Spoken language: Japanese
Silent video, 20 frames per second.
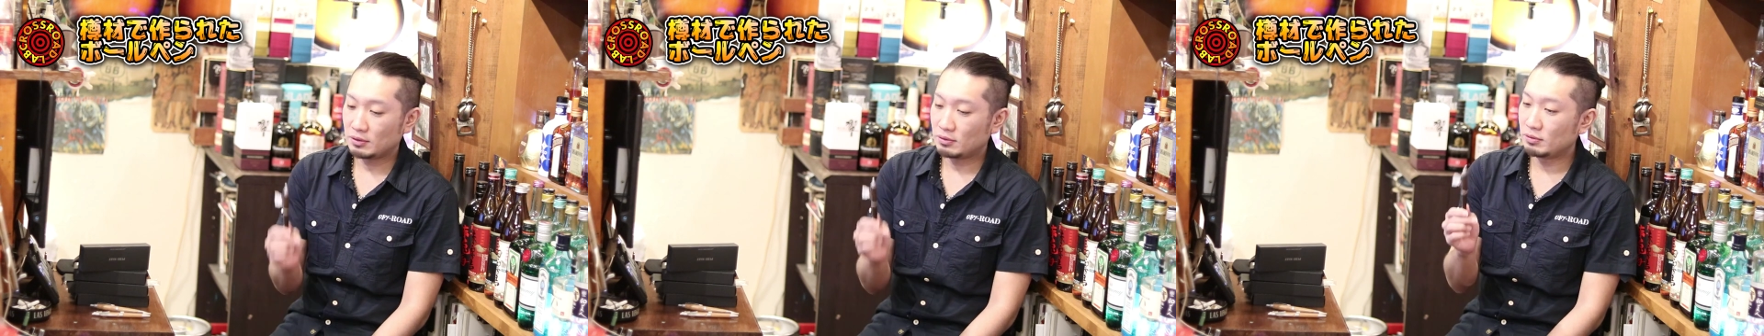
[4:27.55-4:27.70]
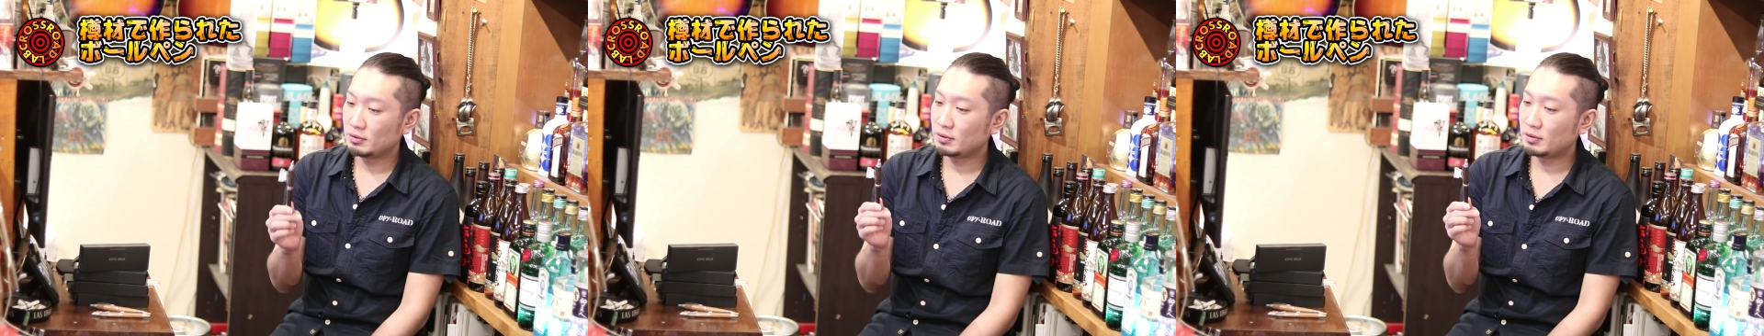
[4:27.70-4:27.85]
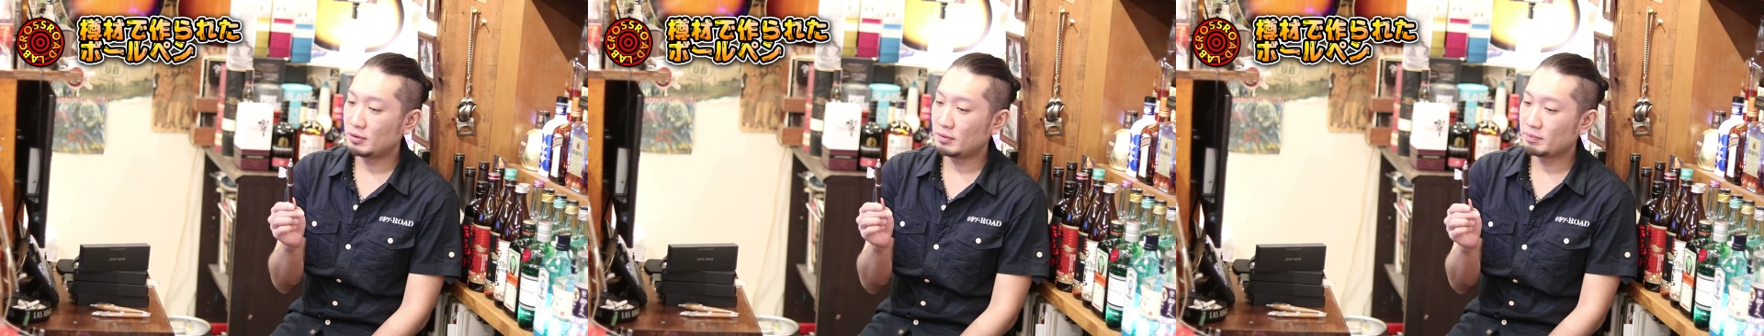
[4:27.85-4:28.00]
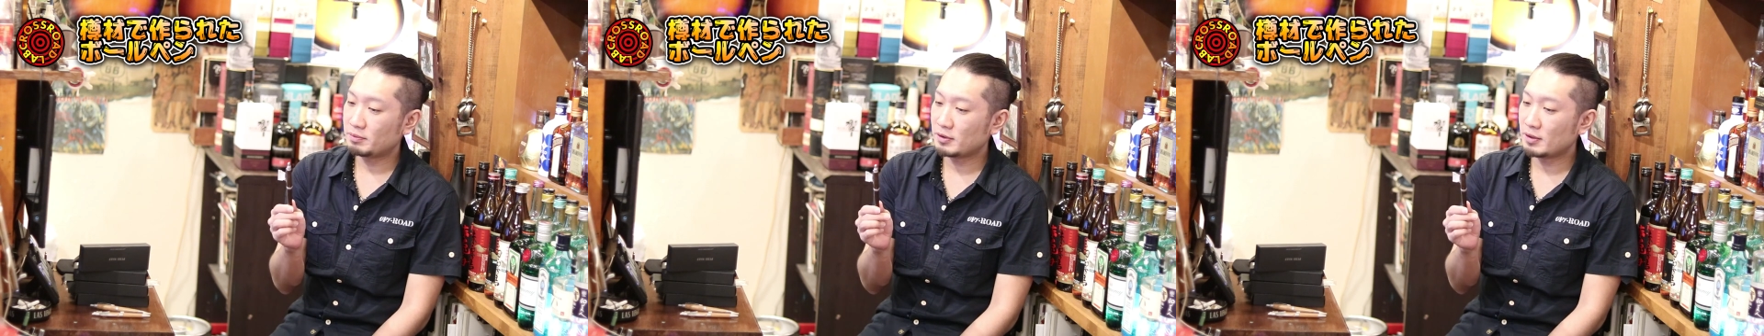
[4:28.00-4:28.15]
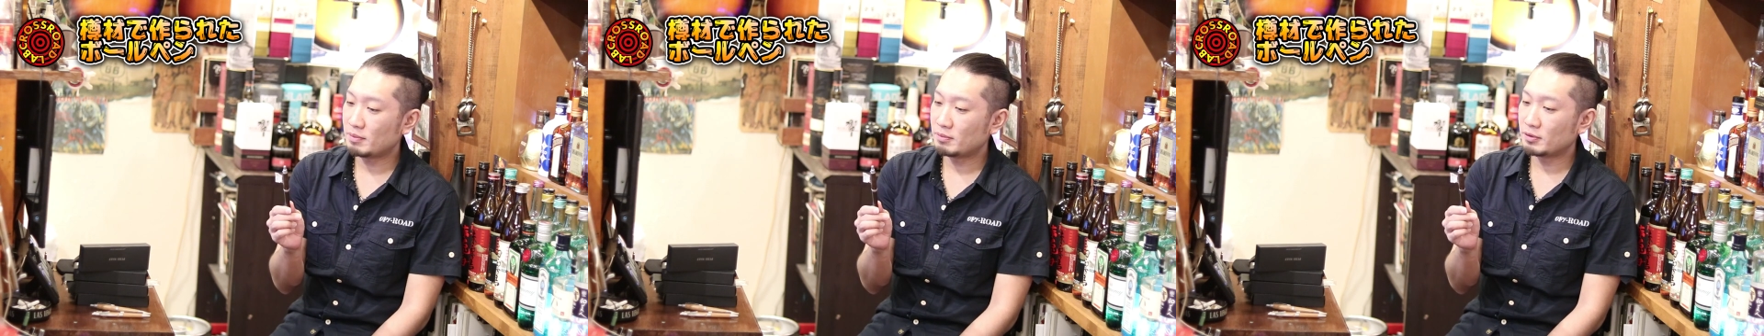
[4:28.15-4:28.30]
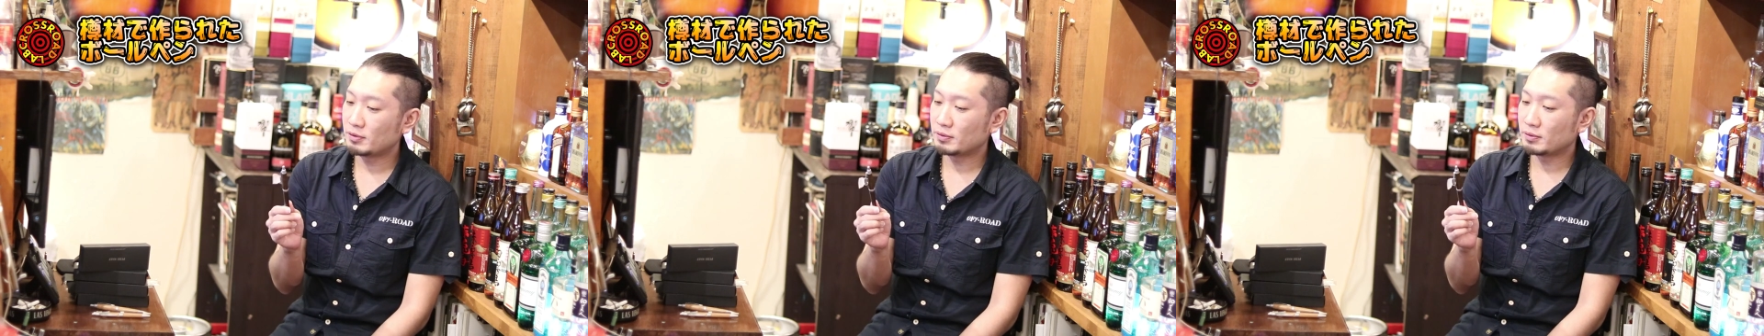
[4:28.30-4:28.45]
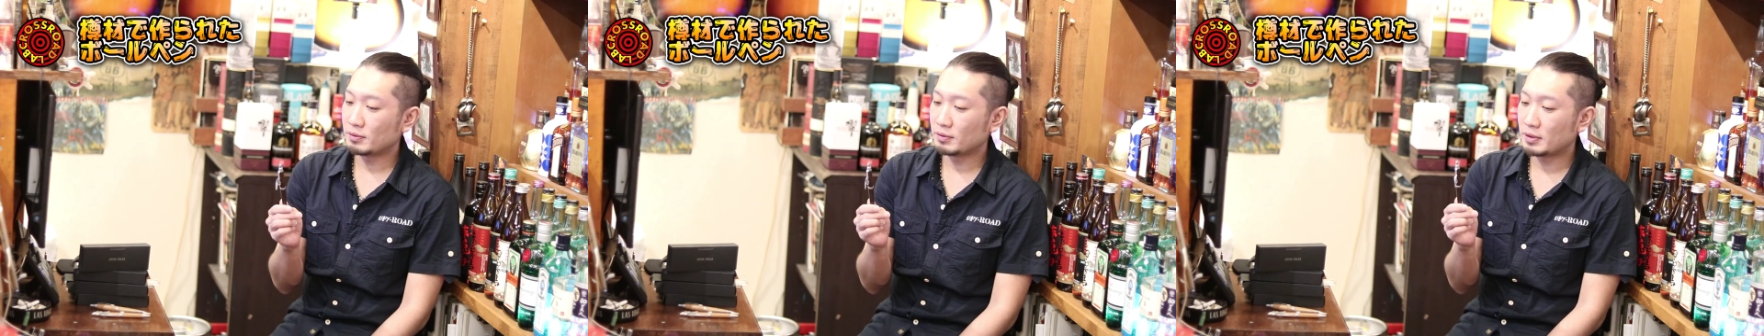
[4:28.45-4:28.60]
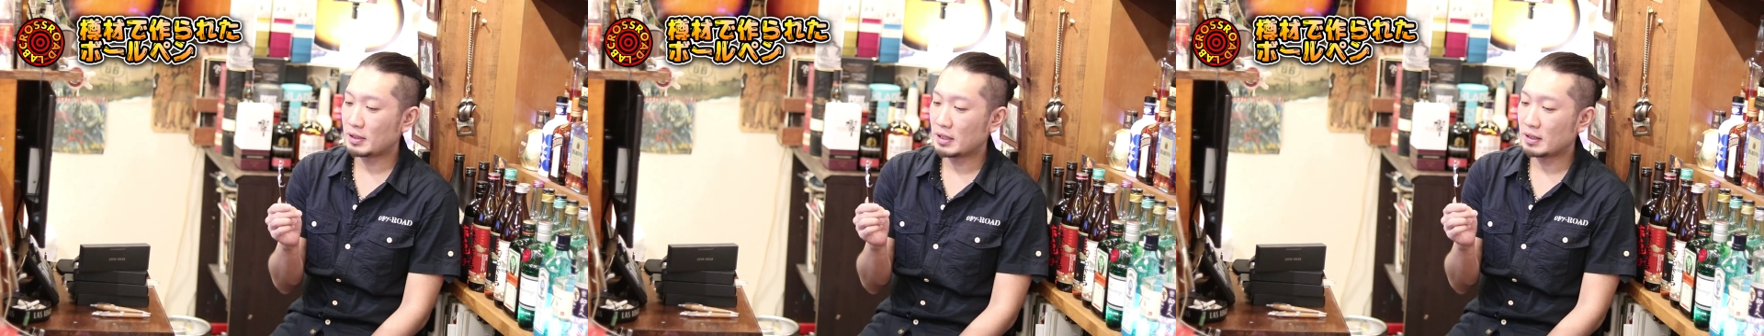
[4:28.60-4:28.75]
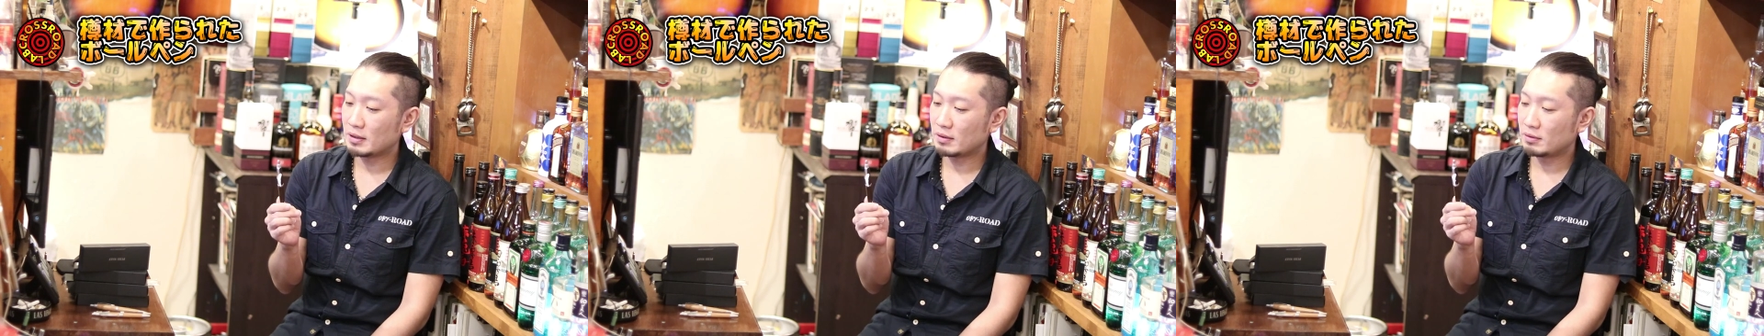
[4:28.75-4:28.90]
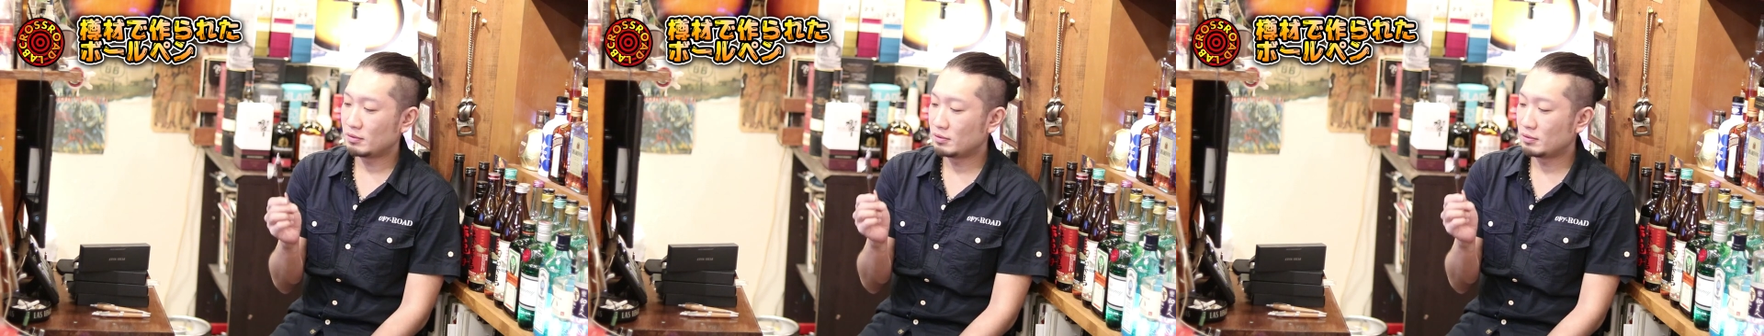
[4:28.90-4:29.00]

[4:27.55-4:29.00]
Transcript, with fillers: このピュアモルトのね